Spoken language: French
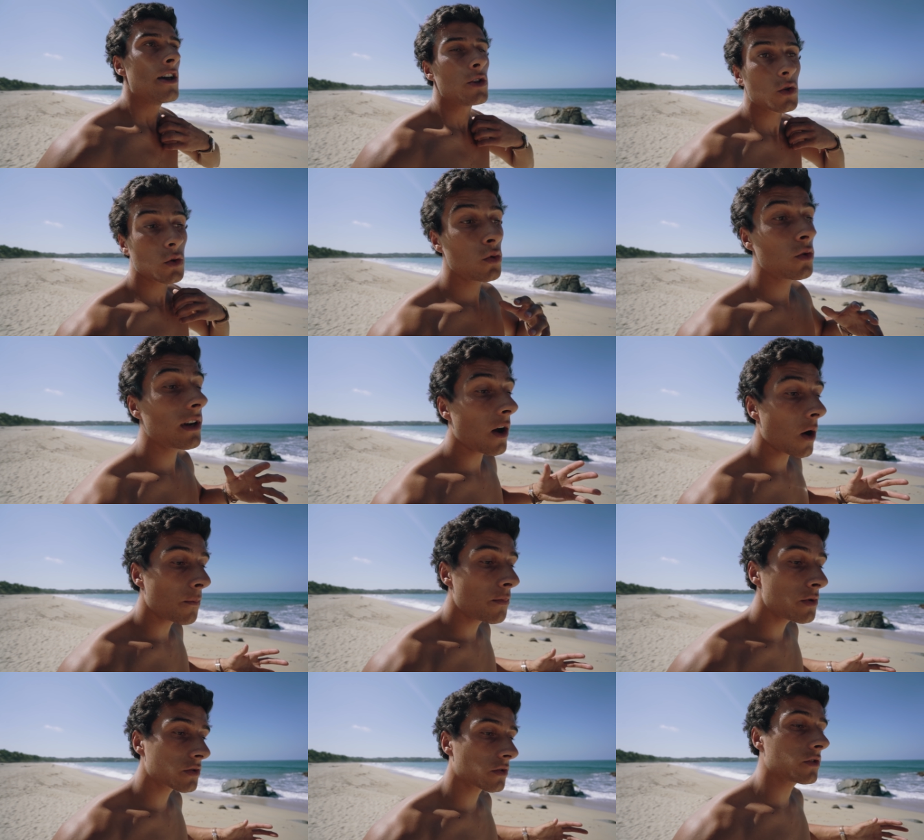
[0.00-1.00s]
Surtout que là en
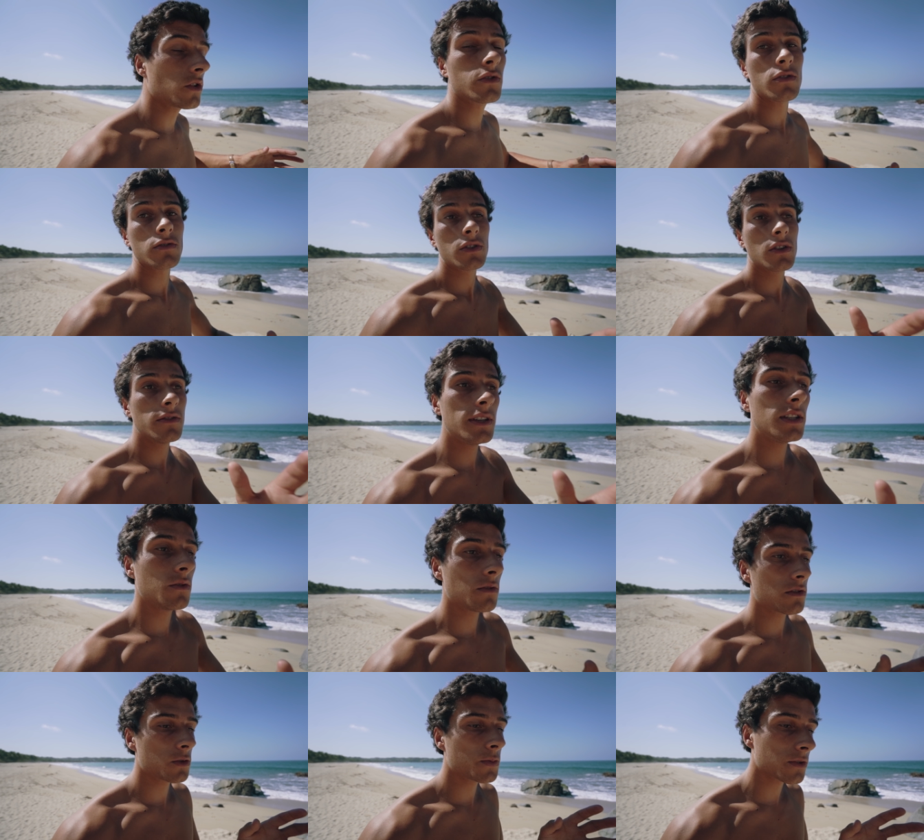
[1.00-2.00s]
plus on est en temps de Covid
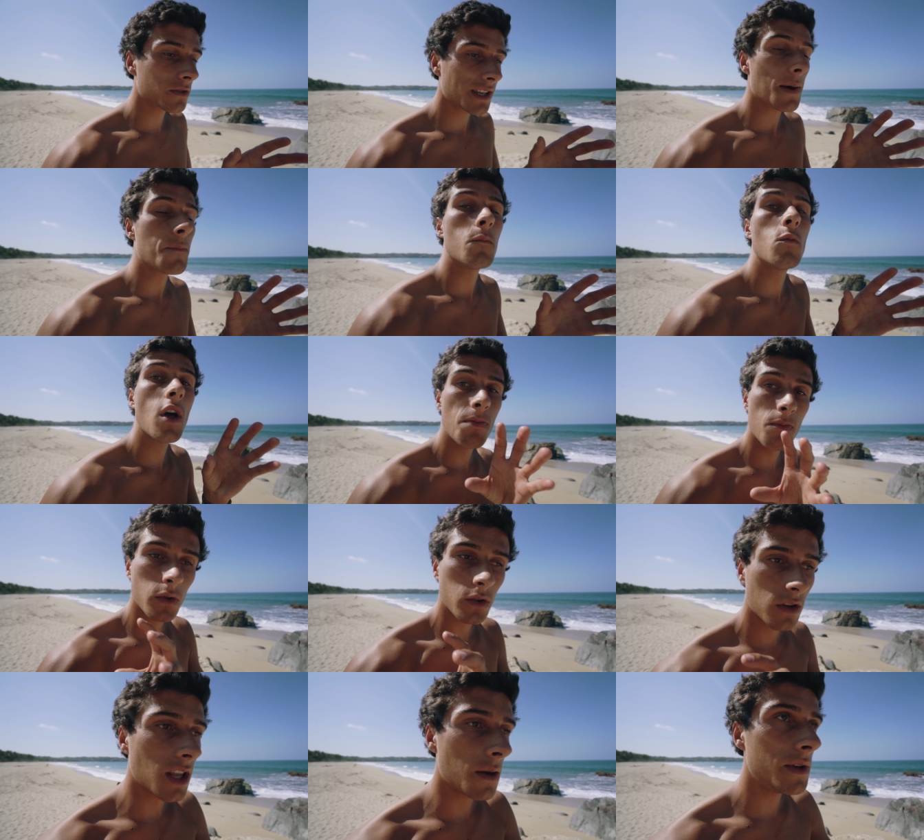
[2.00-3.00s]
donc je pense qu'il y a moins de
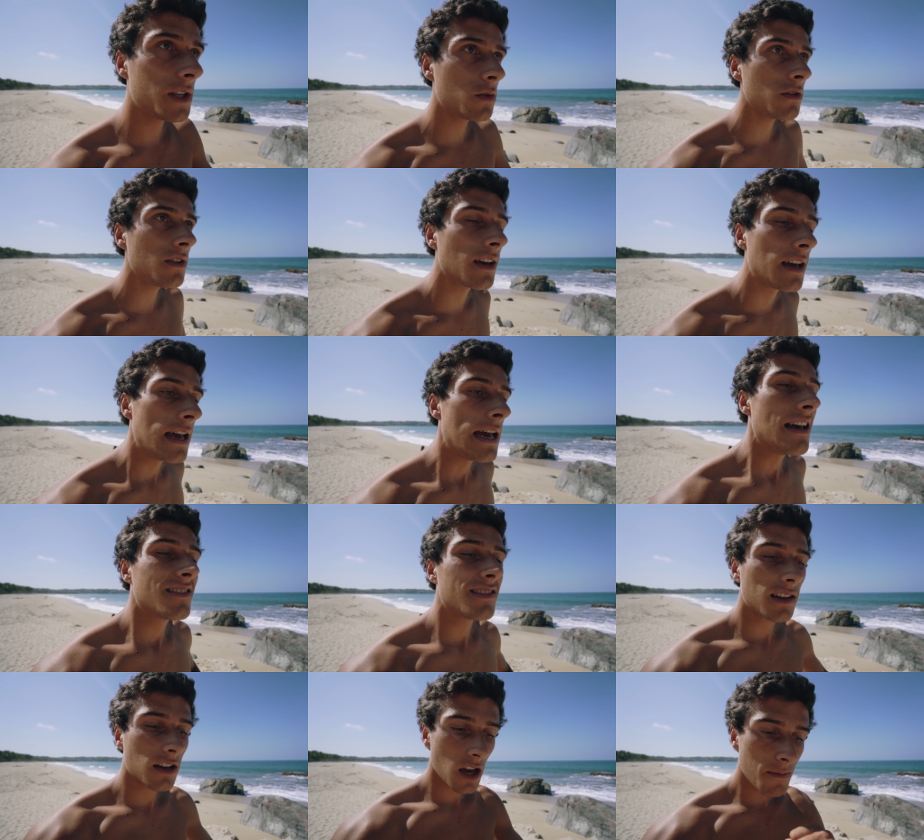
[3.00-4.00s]
monde que d'habitude.
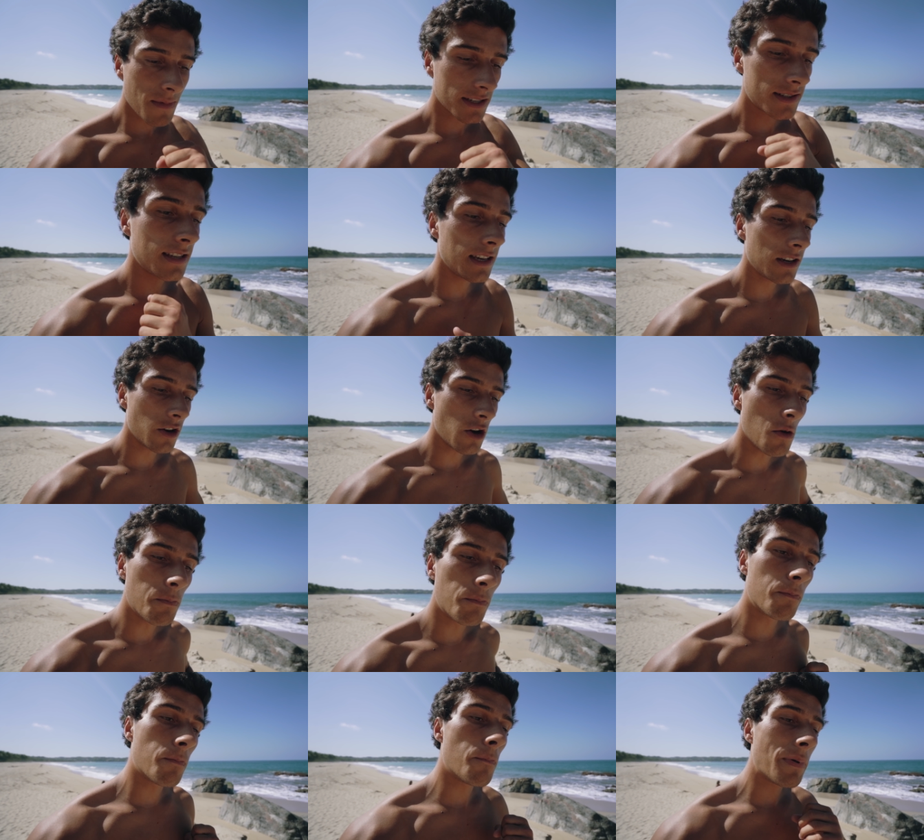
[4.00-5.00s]
C'est quand même assez euh,
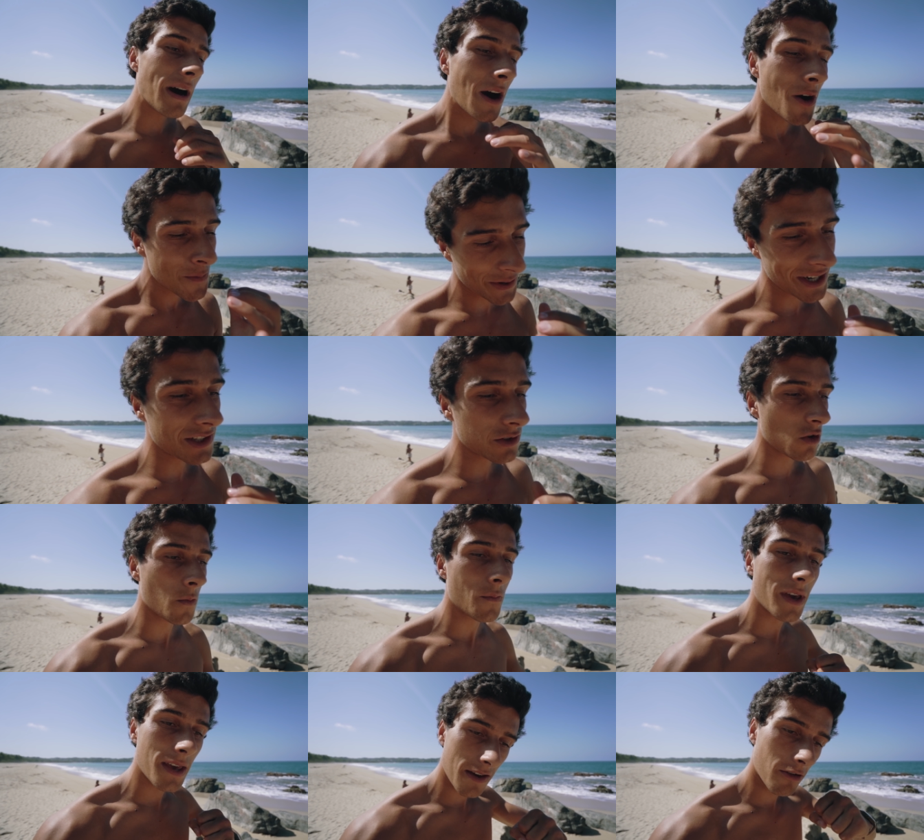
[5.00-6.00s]
pas oppressant
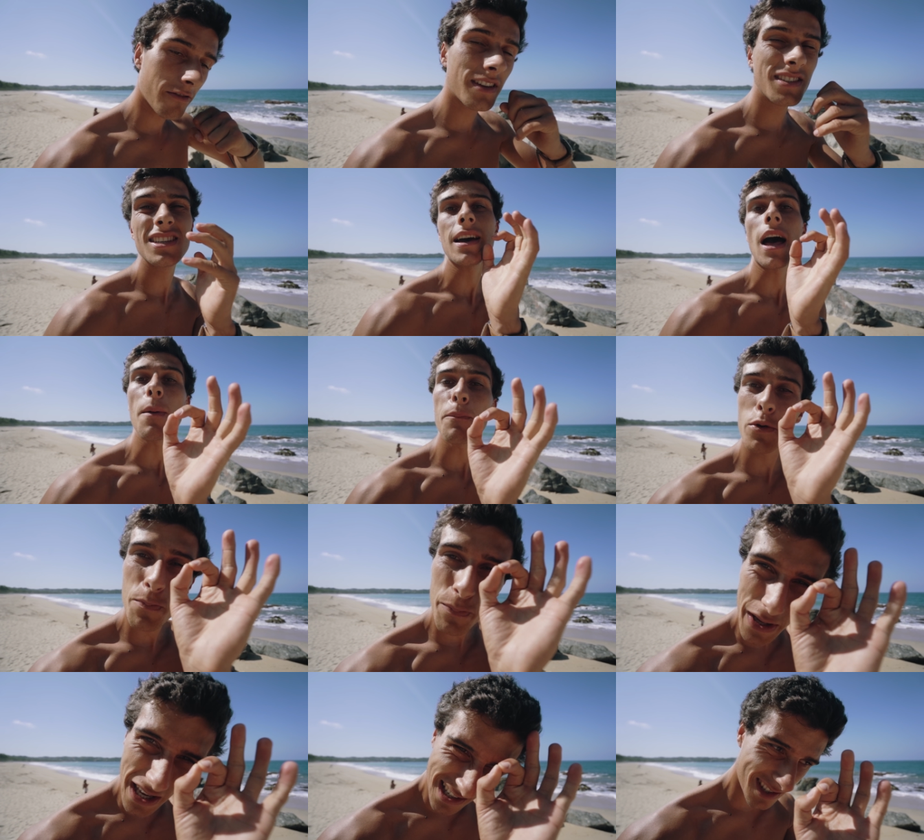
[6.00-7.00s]
mais on va dire un peu
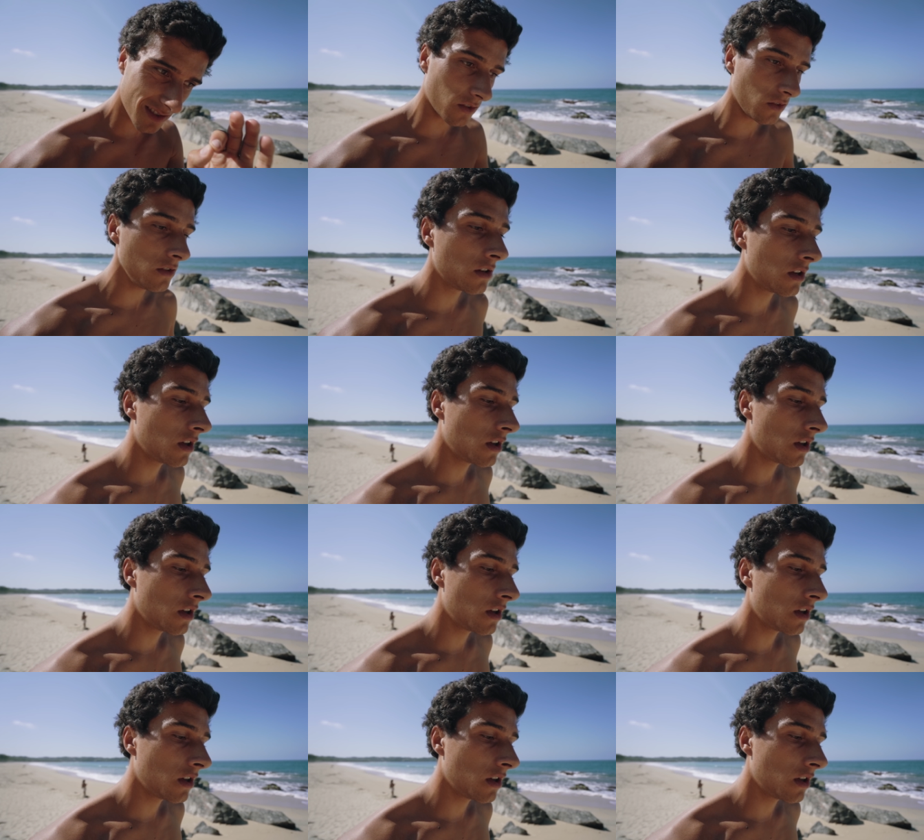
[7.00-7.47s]
pressant.